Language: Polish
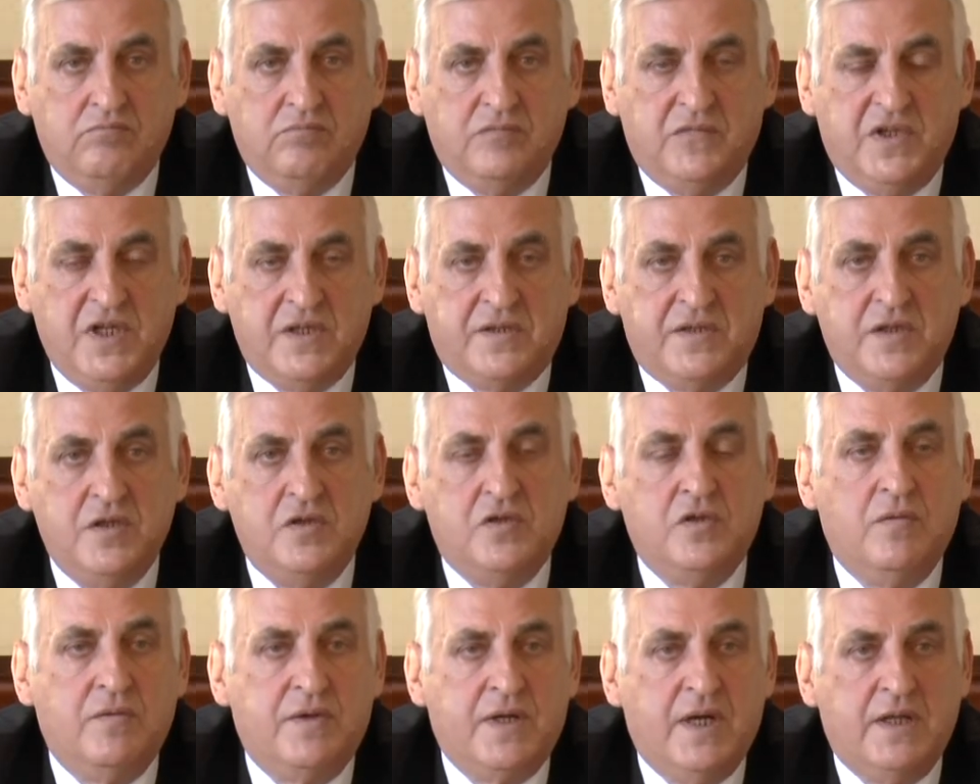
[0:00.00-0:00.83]

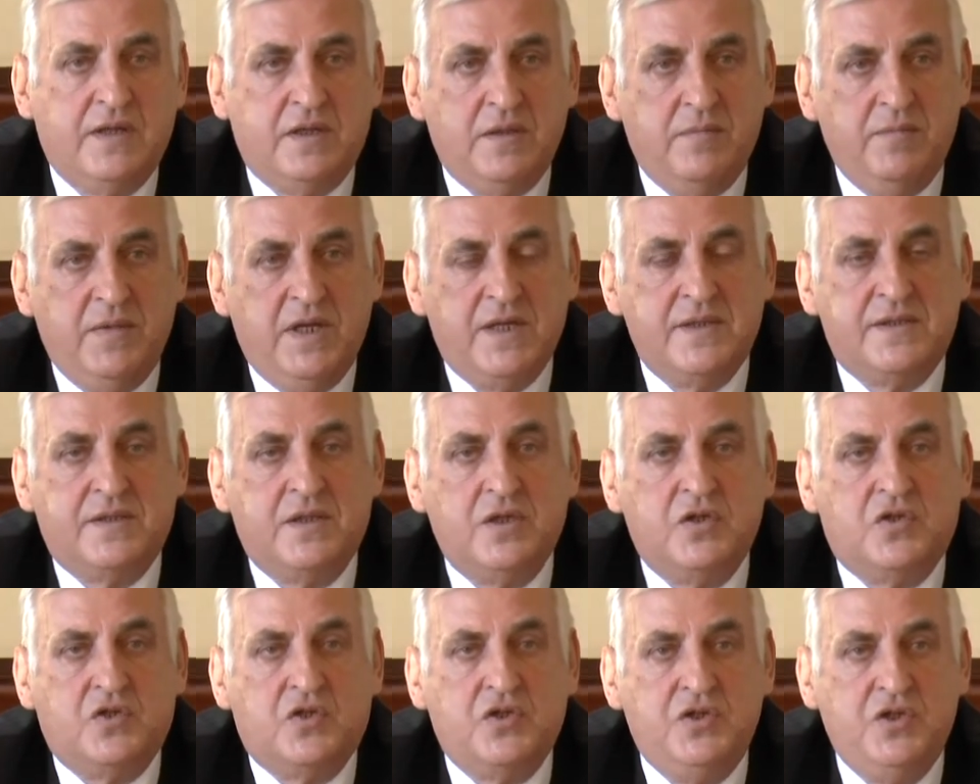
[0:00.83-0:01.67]
Decyzją Rady
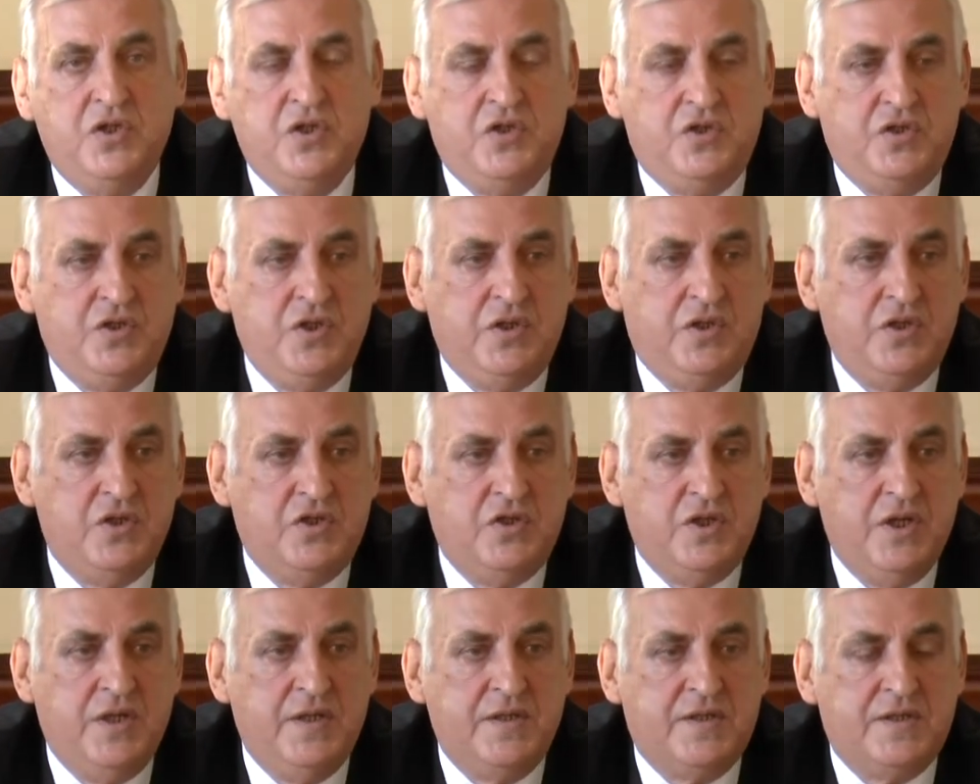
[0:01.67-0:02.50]
Miasta 30
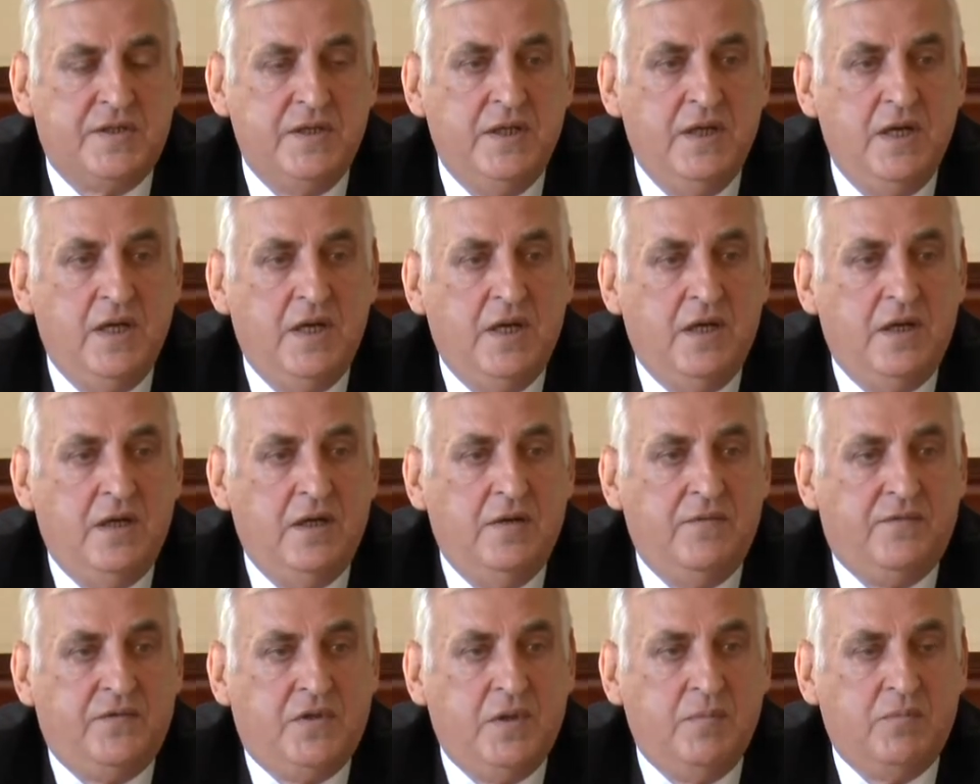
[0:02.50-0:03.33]
tysięcy
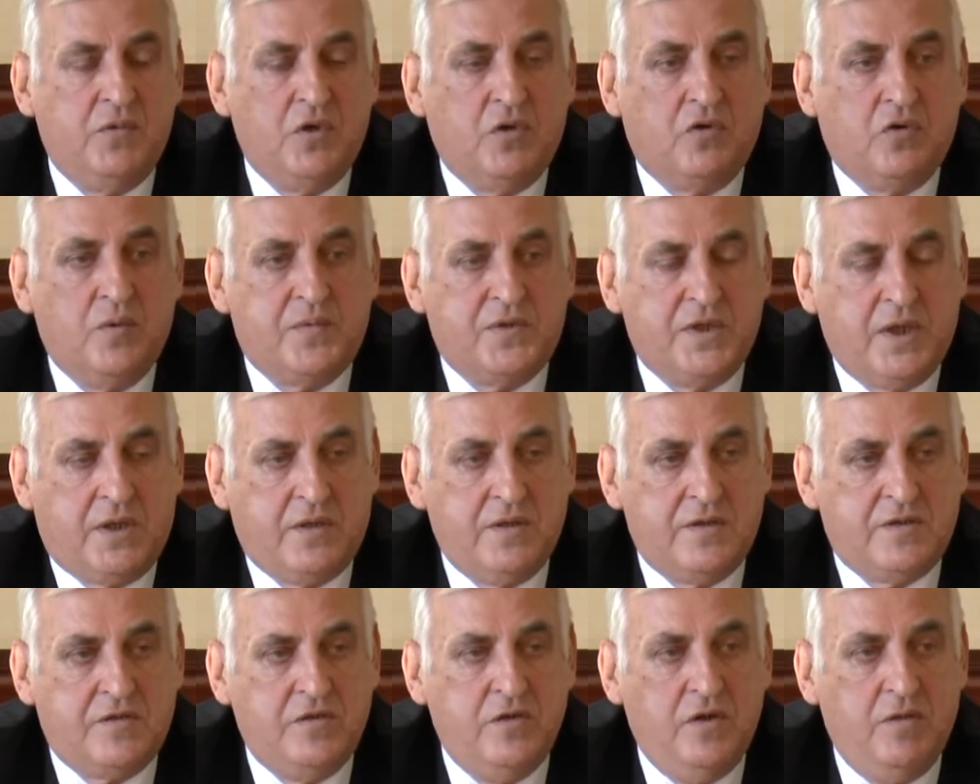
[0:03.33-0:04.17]
w tym roku
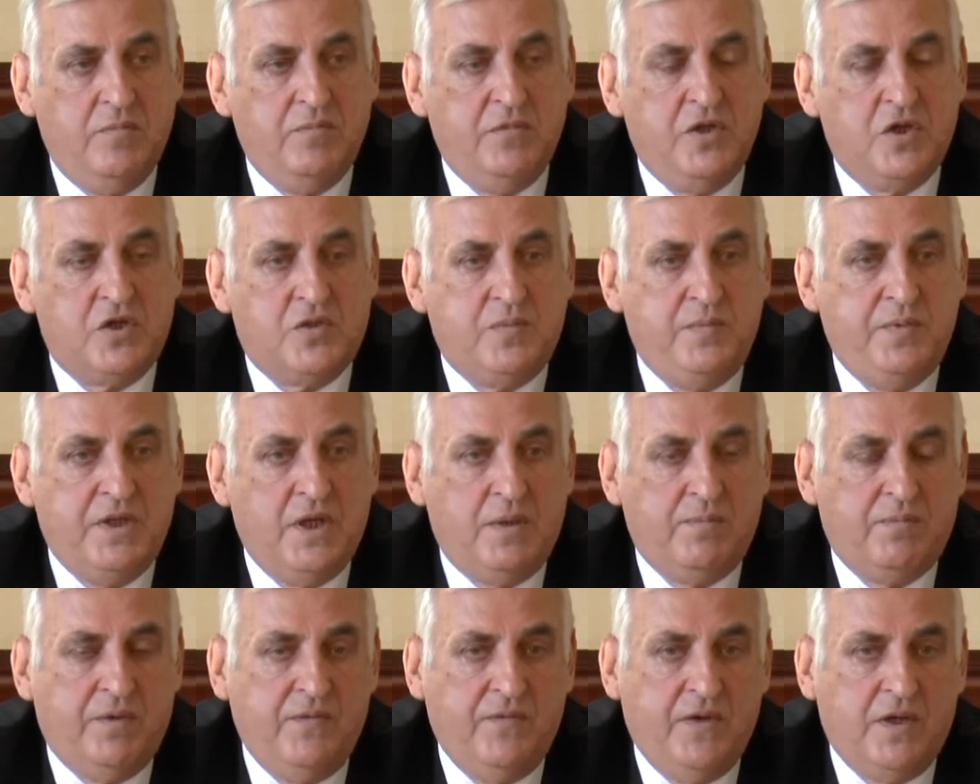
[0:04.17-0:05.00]
przekazujemy na
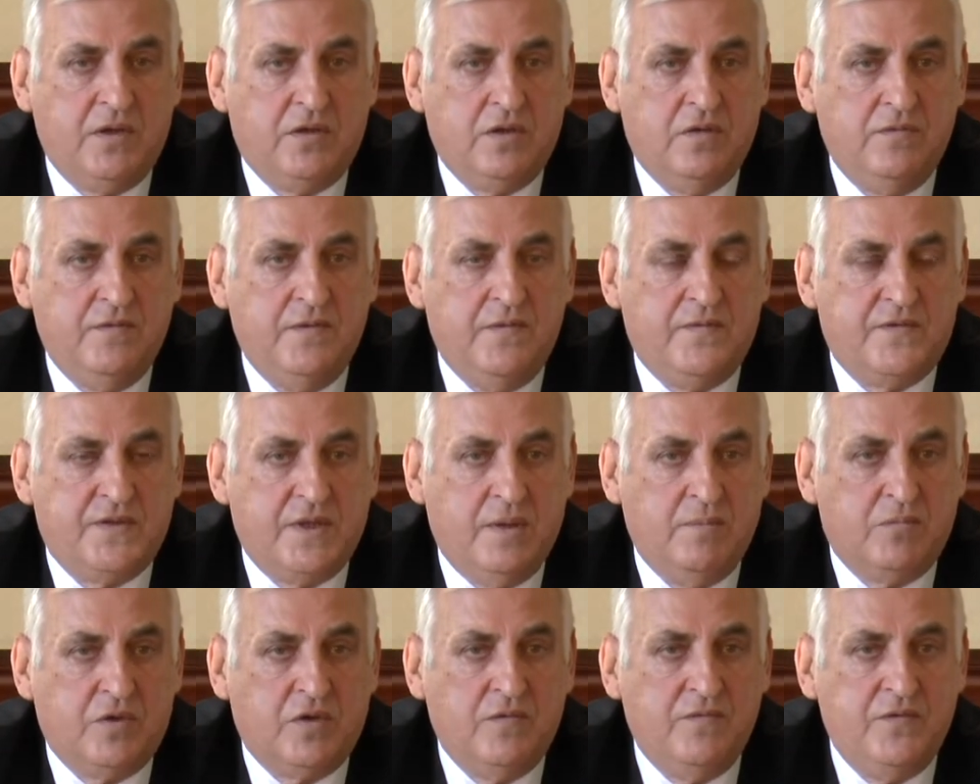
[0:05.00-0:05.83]
Szpital Powiatowy w
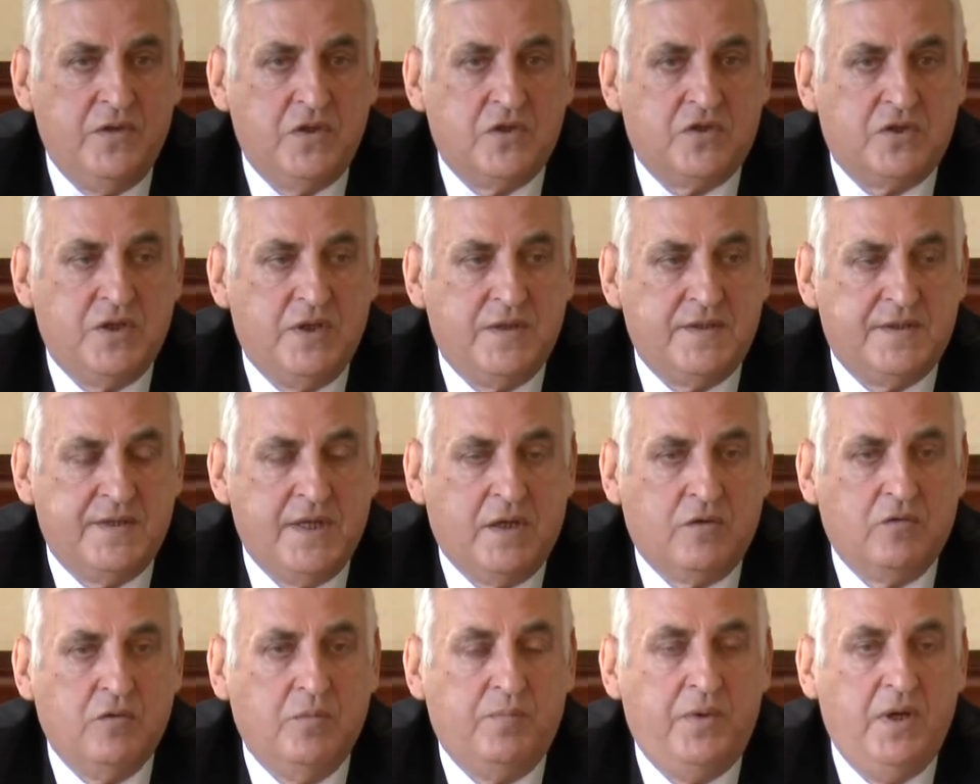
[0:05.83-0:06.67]
Zambrowie jeszcze
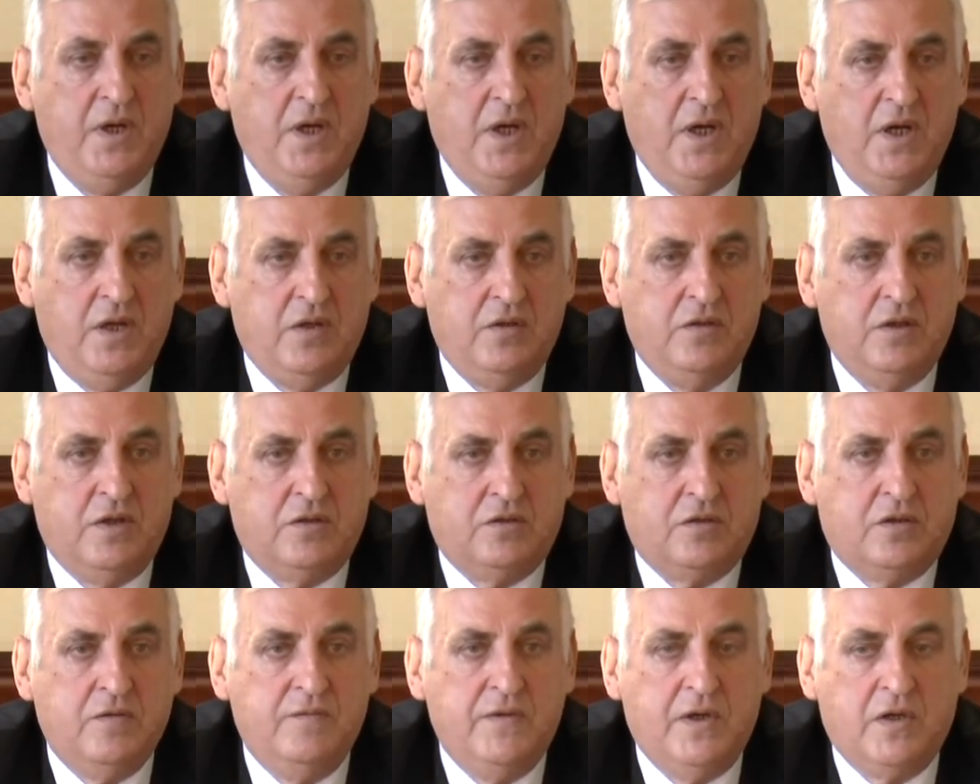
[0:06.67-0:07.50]
zakup
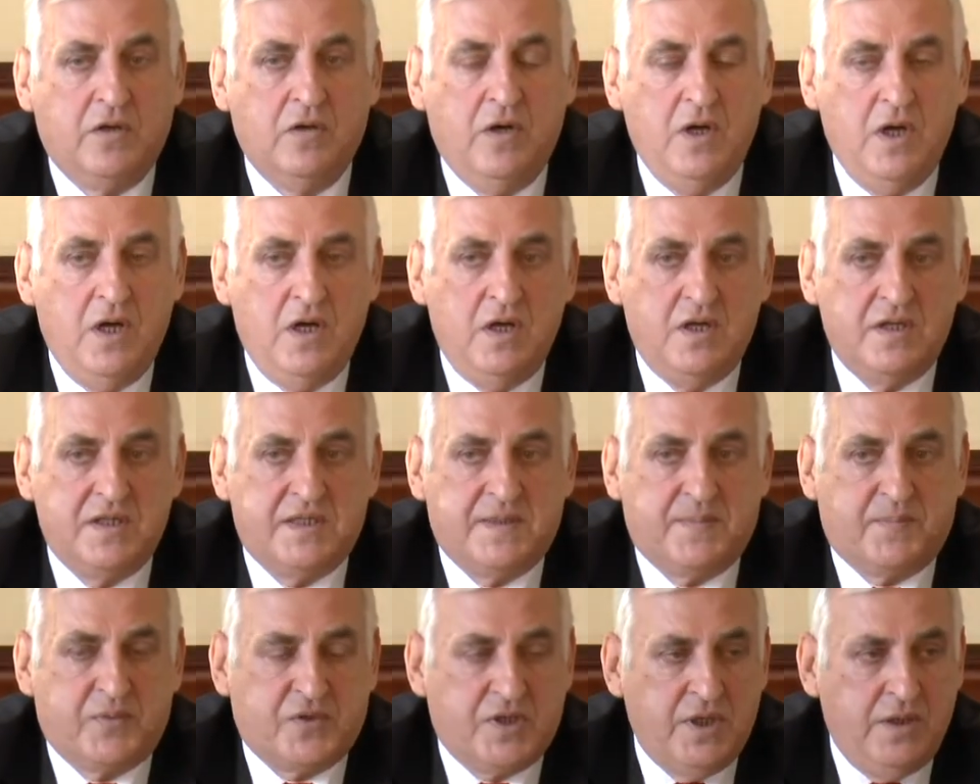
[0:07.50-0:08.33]
dodatkowego
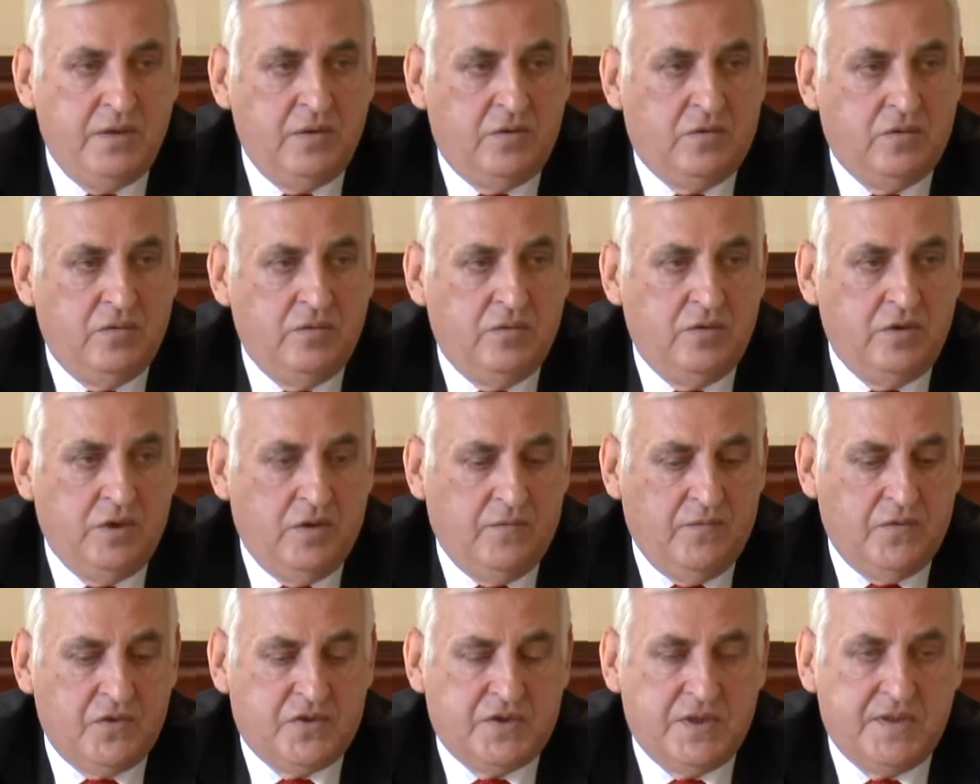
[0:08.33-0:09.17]
sprzętu
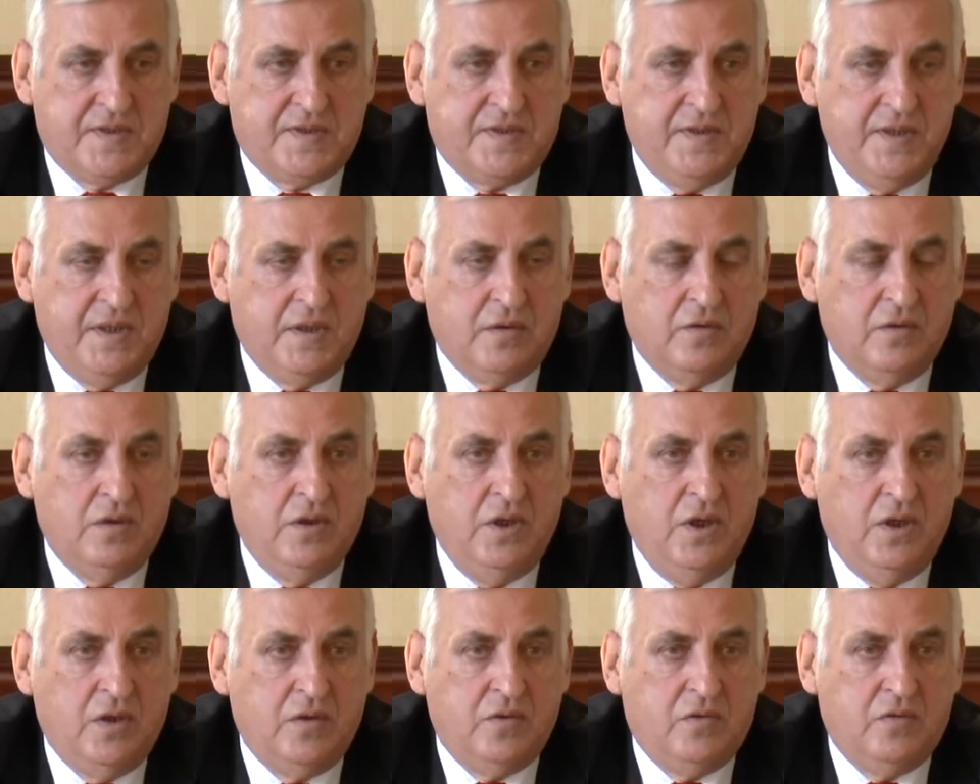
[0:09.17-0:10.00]
nowoczesnego,